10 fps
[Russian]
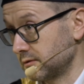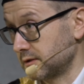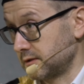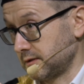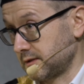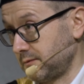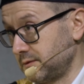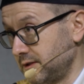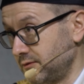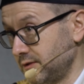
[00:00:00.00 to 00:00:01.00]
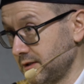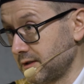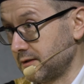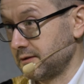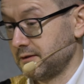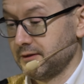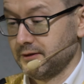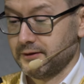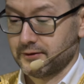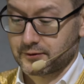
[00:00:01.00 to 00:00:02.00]
если на самом деле вера
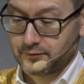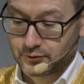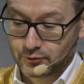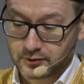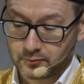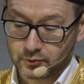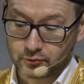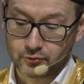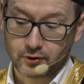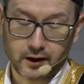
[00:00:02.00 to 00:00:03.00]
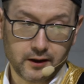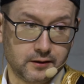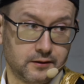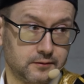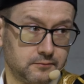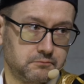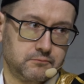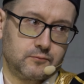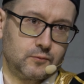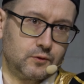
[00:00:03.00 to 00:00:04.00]
цветет и благоухает,
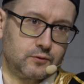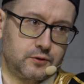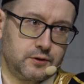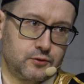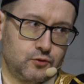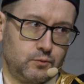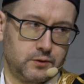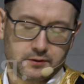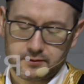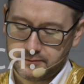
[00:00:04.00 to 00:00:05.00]
да, вообще супер.